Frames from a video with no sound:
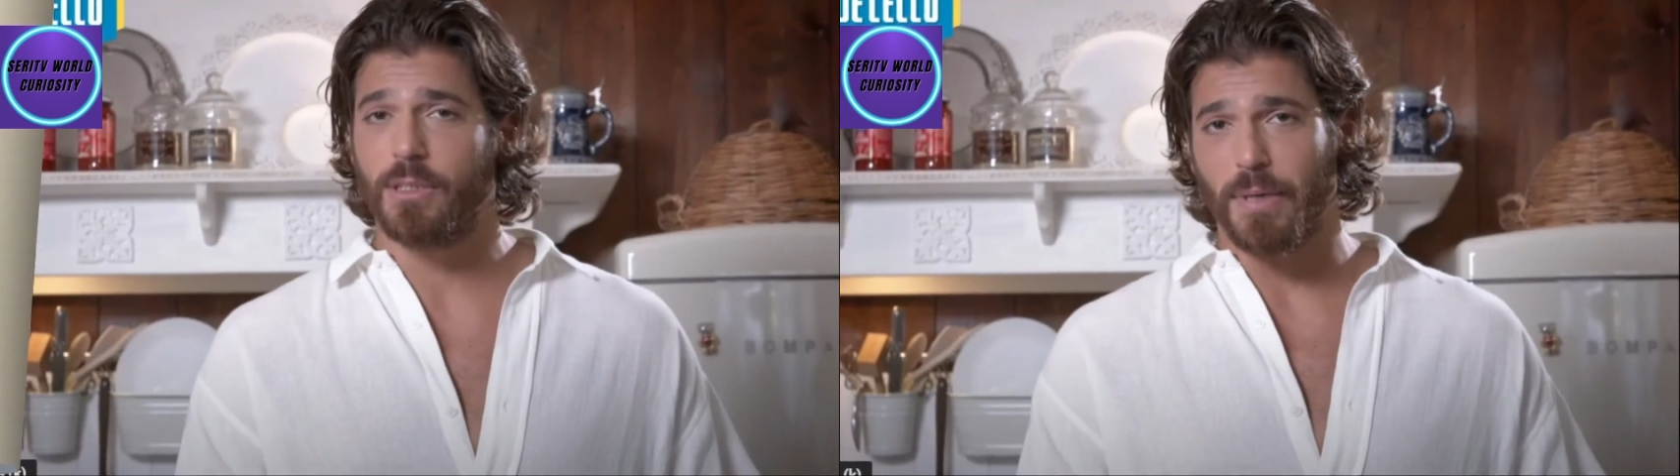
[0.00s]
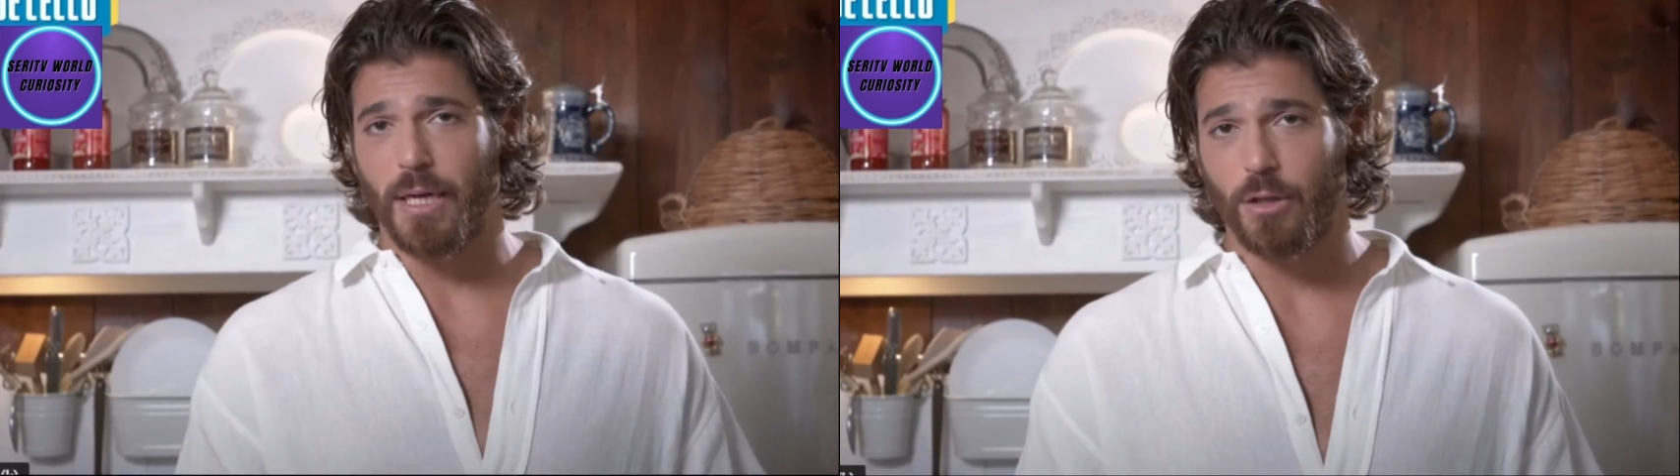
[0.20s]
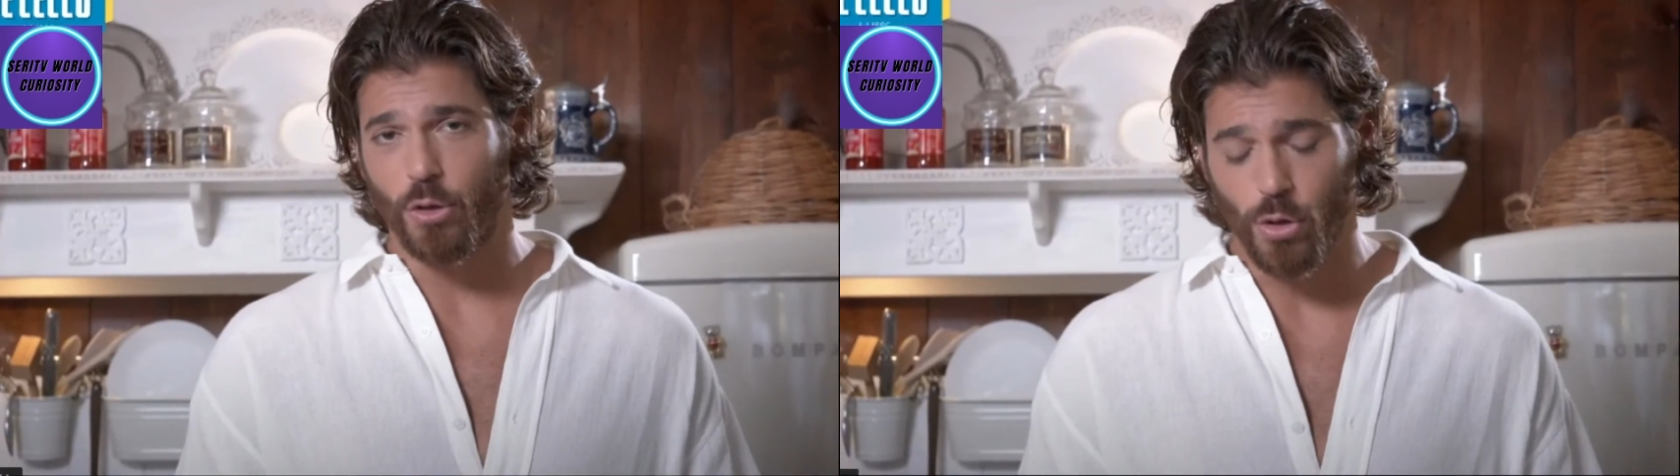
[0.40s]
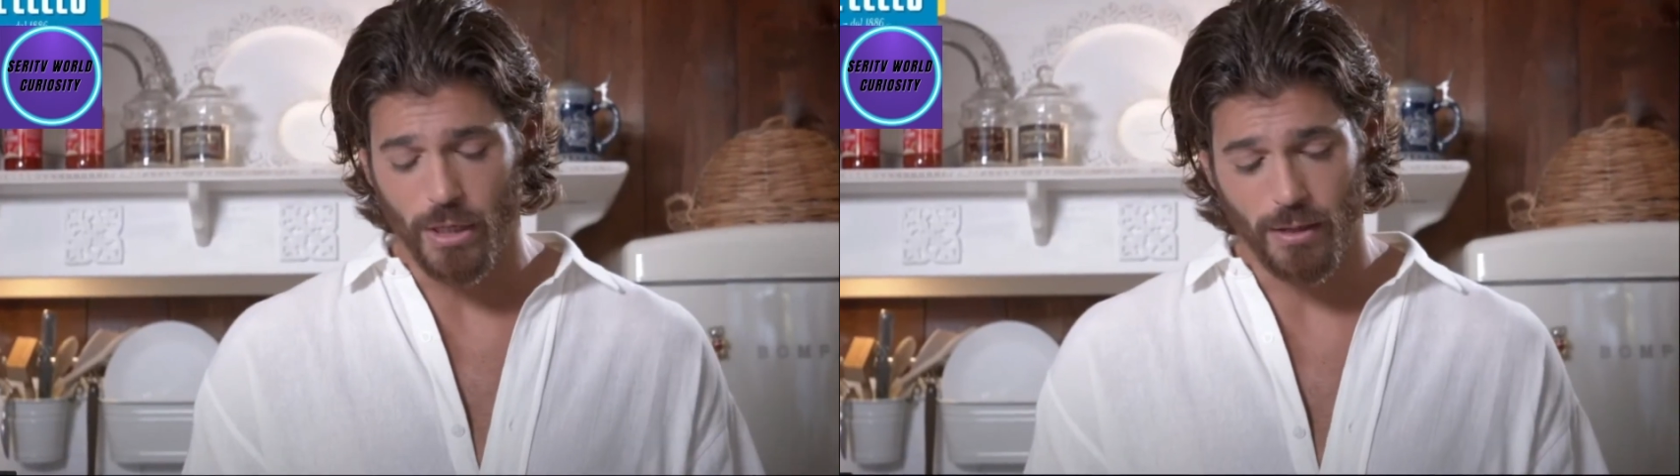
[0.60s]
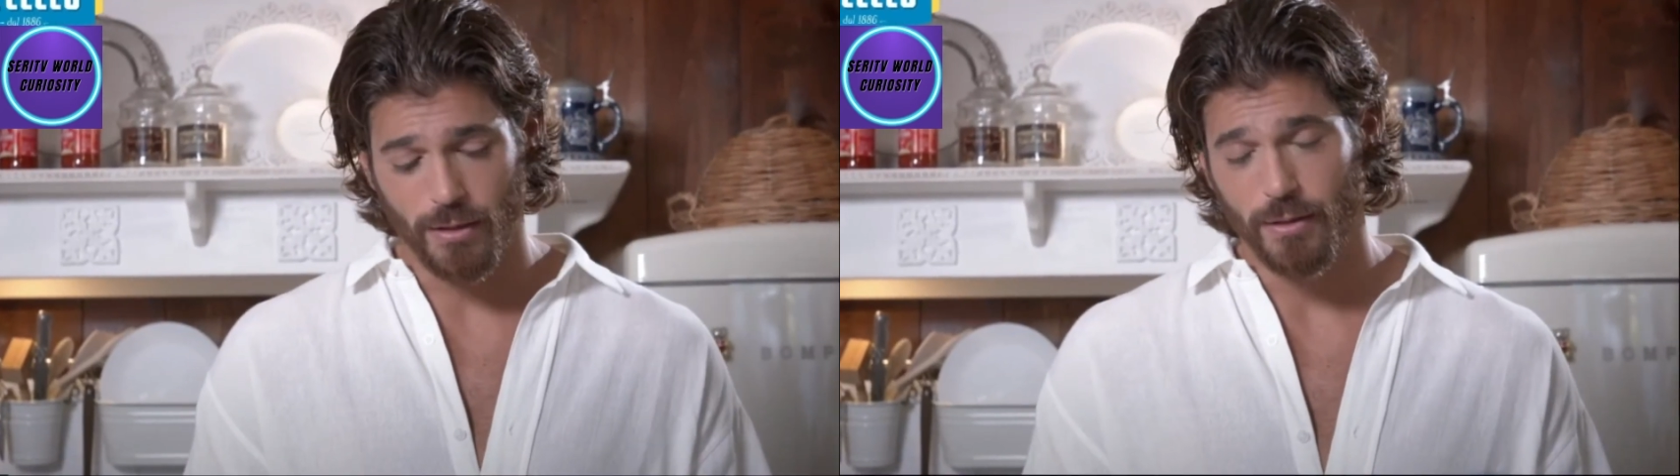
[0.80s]
dal
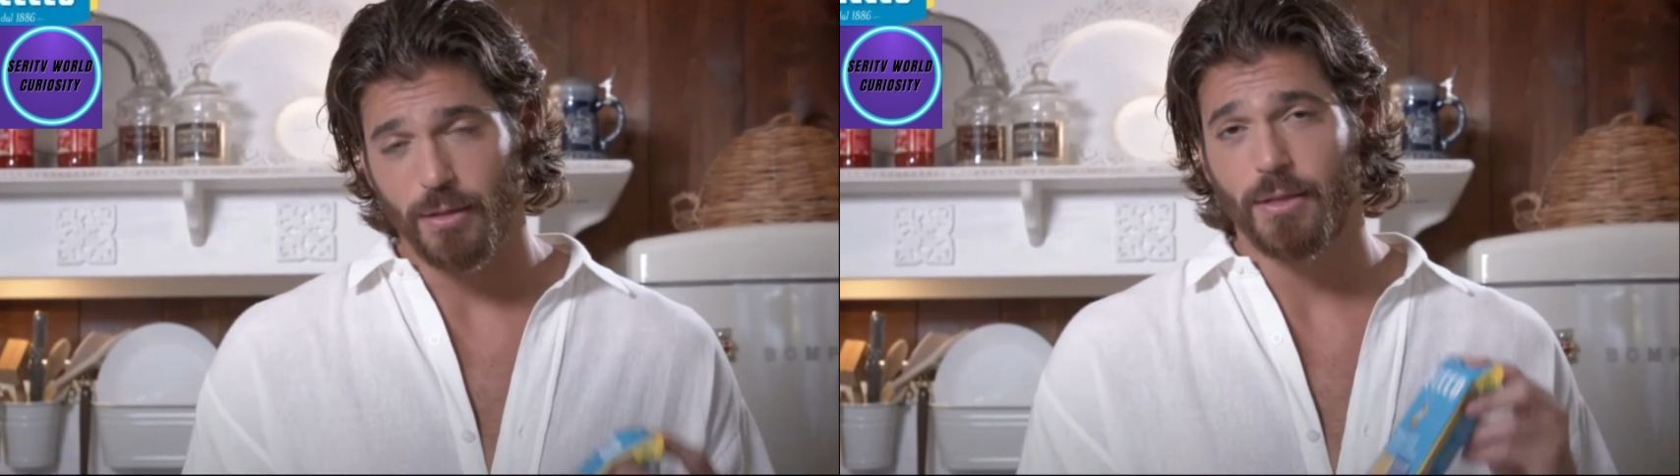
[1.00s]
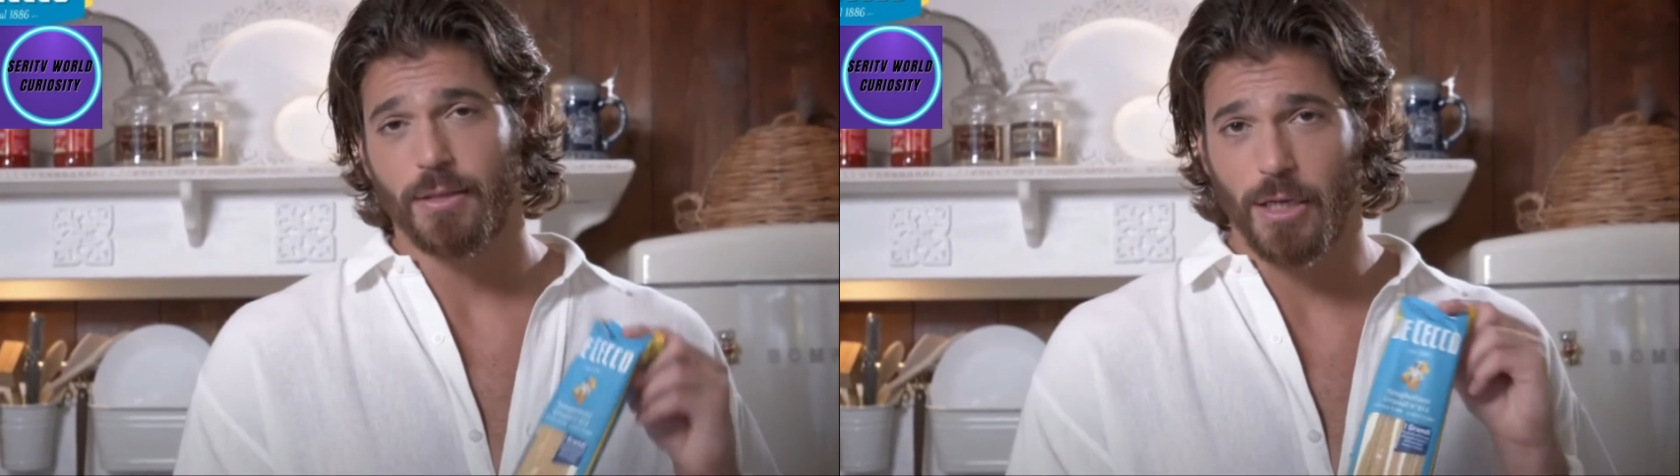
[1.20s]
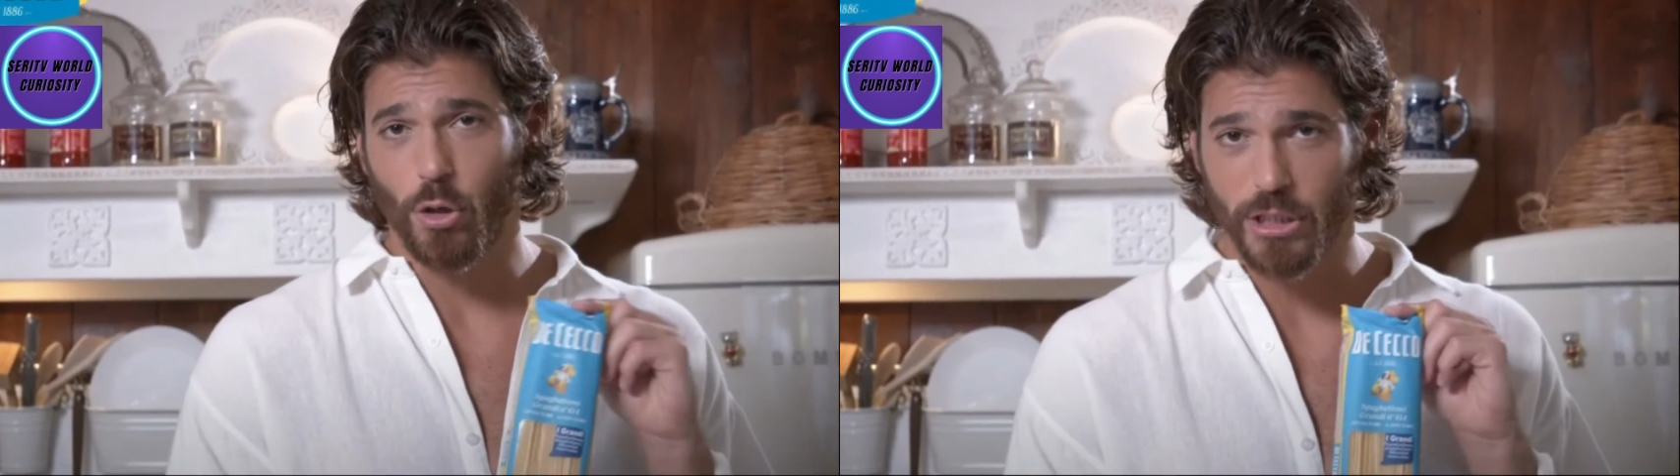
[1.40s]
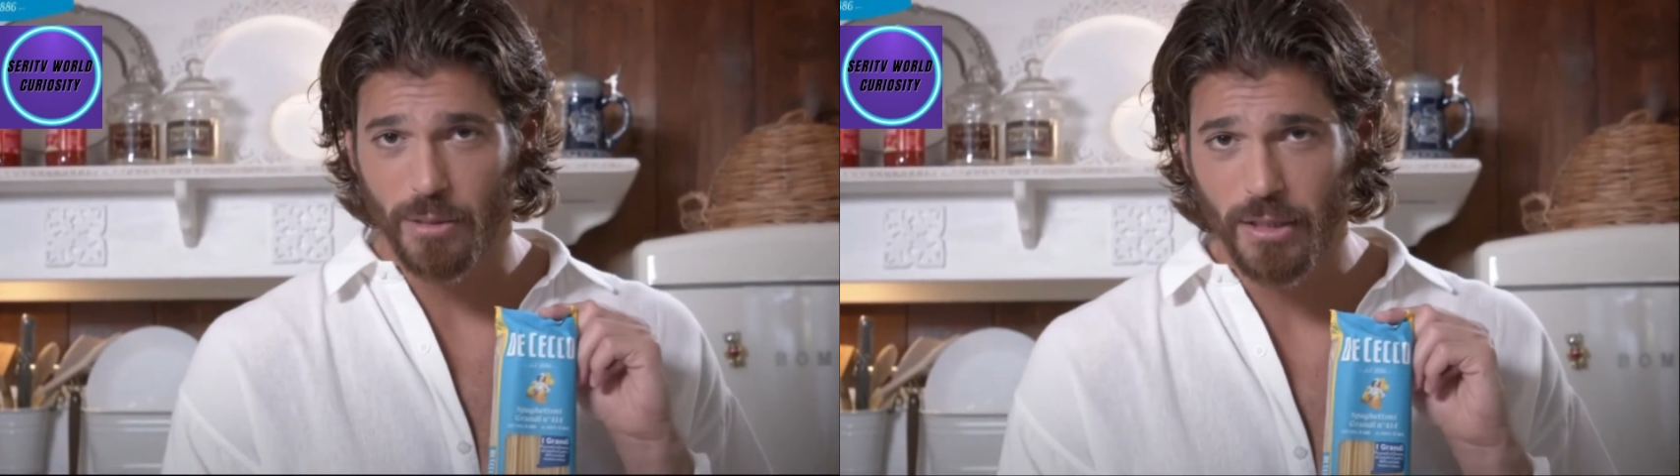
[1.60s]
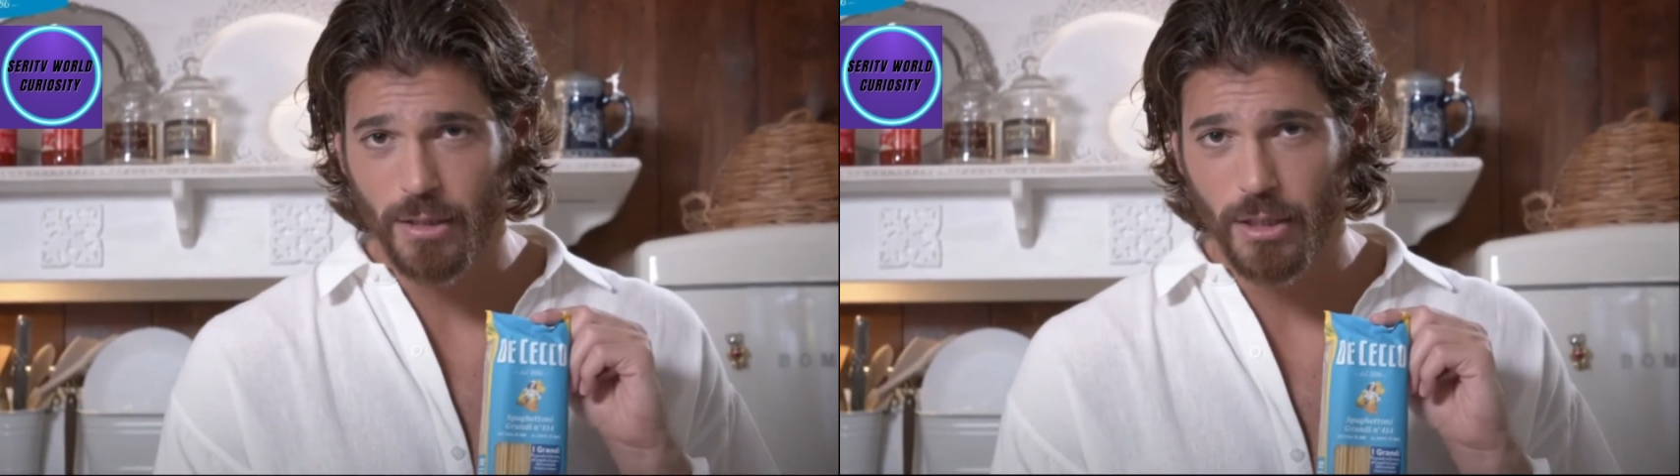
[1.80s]
marchio di pasta.
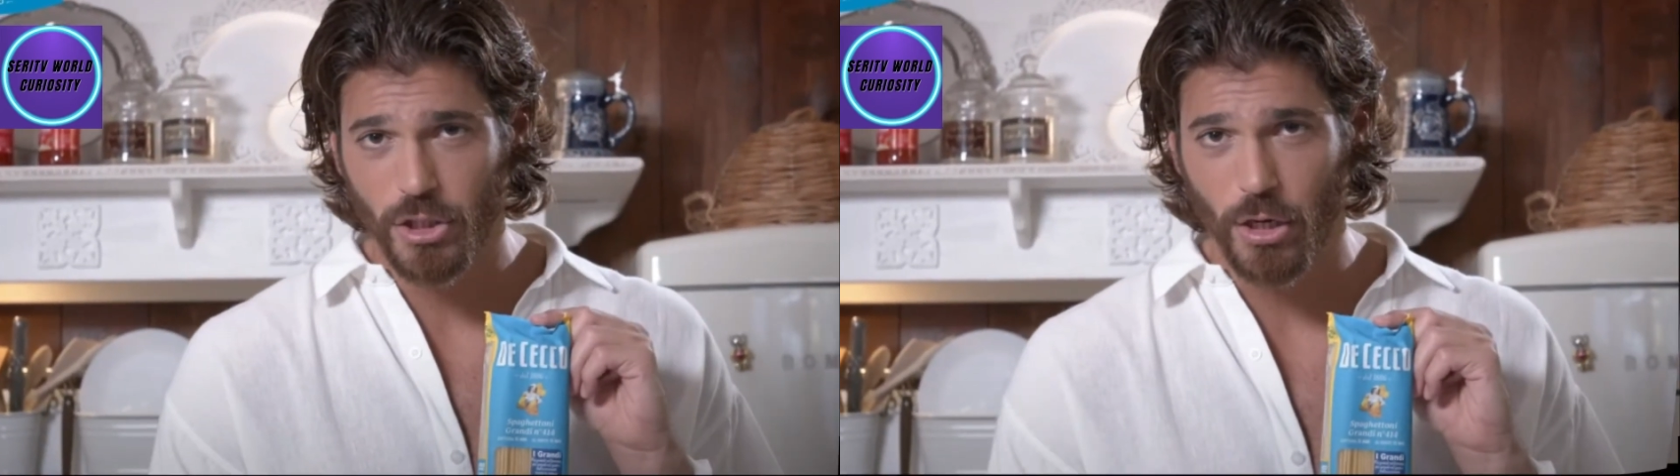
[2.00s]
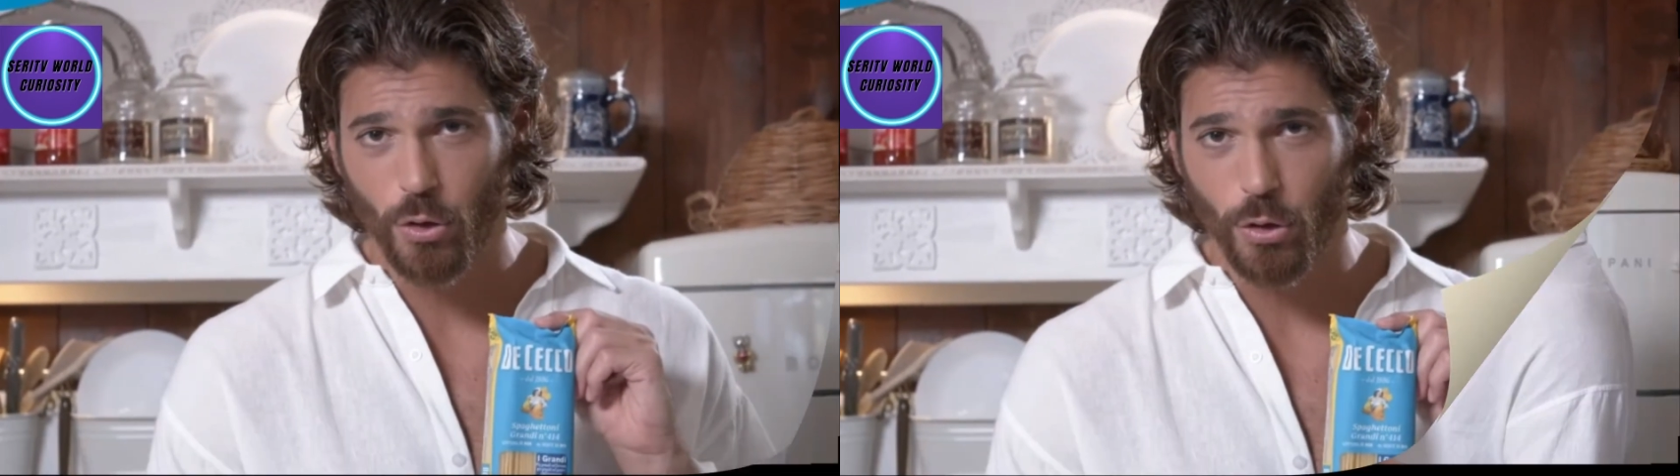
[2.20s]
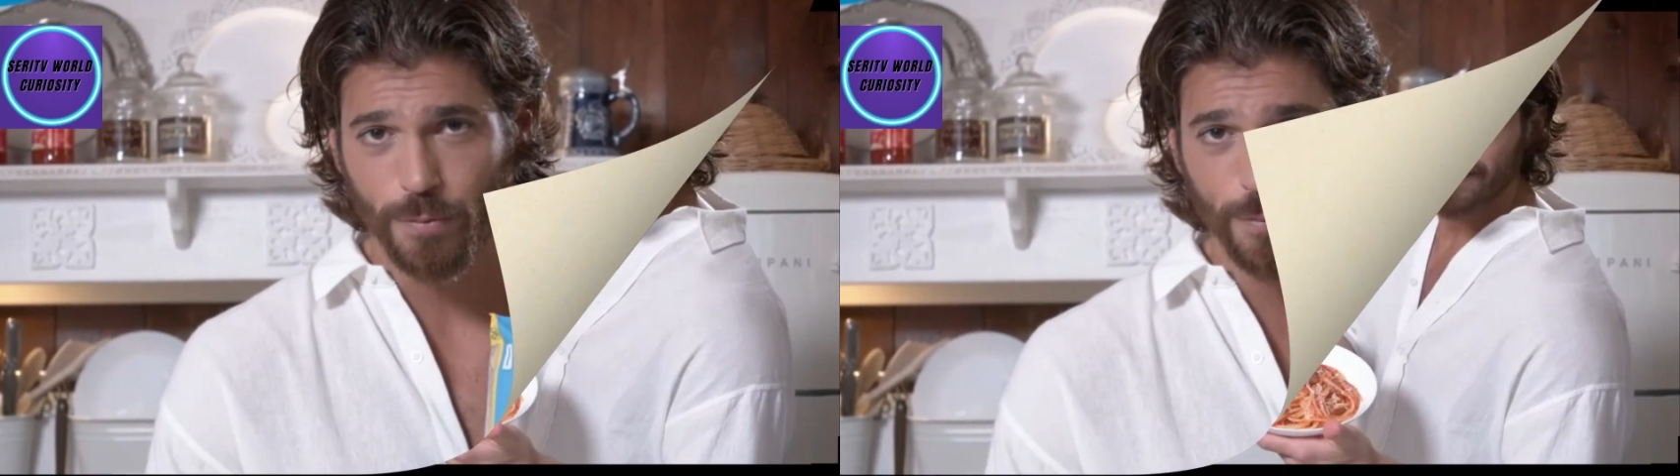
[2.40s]
Rigorosamente De Cecco.